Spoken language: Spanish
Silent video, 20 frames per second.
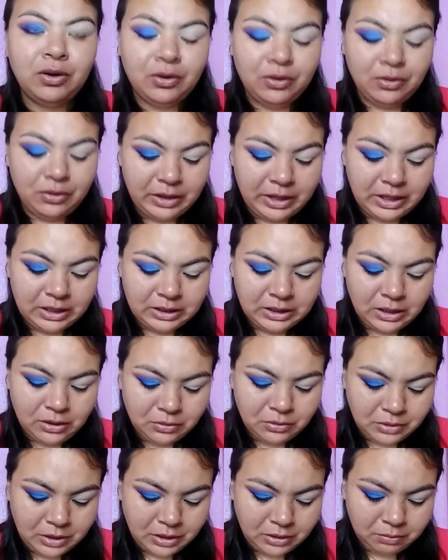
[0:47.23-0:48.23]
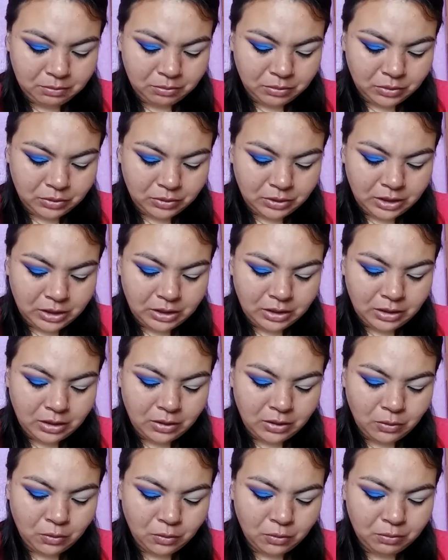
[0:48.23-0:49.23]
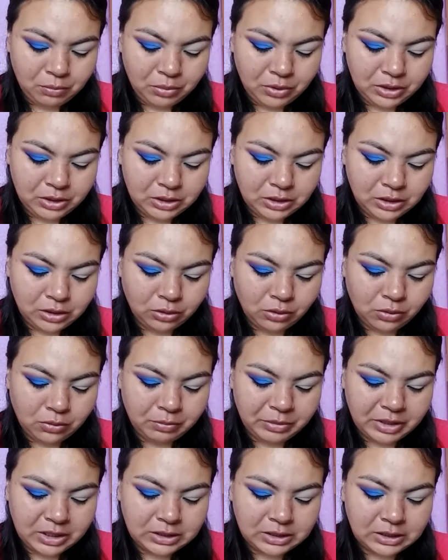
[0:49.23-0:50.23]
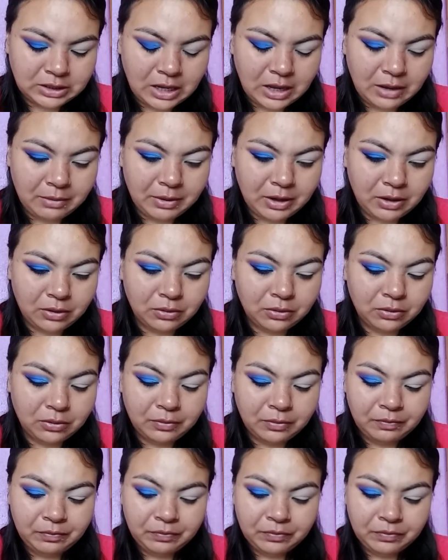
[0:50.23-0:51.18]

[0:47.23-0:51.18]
este lo voy a poner un poquitito más abajo